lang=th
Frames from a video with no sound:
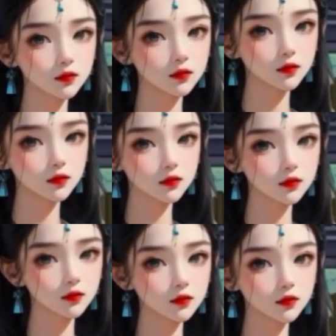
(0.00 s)
วันเซี
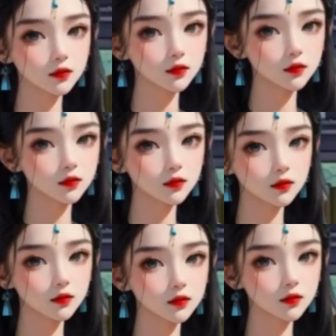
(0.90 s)
ยที่ผ่านมา
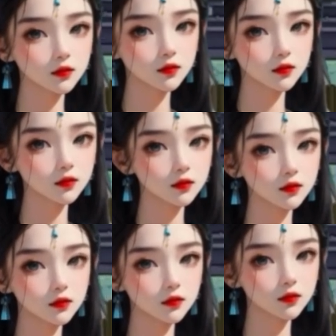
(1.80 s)
อาจารย์ไม่ได้ชี้แนะอันใด
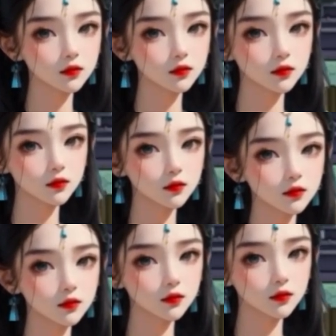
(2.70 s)
ให้เจ้ามากนัก
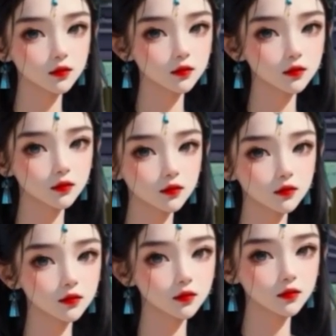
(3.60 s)
วันนี้เจ้าจ
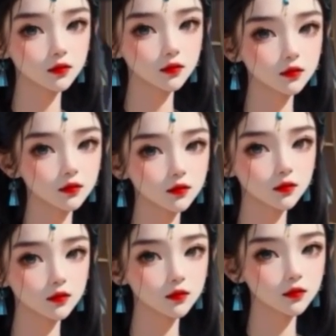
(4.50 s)
งยืนอยู่ตรงนี้เพื่
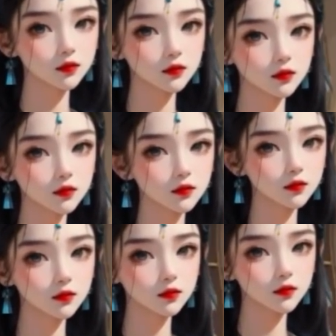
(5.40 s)
อสัมผัสวิธีดน
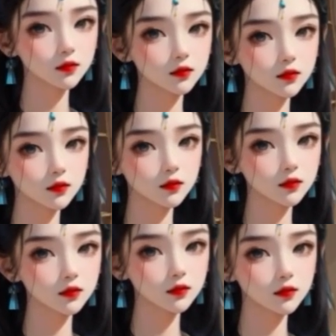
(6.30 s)
ตรีของอาจารย์ให้ดี
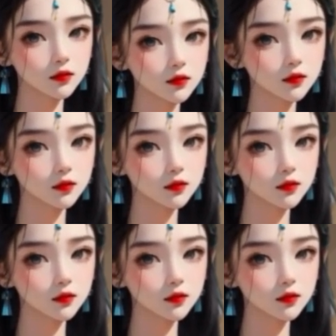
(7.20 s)
ก็แล้วกัน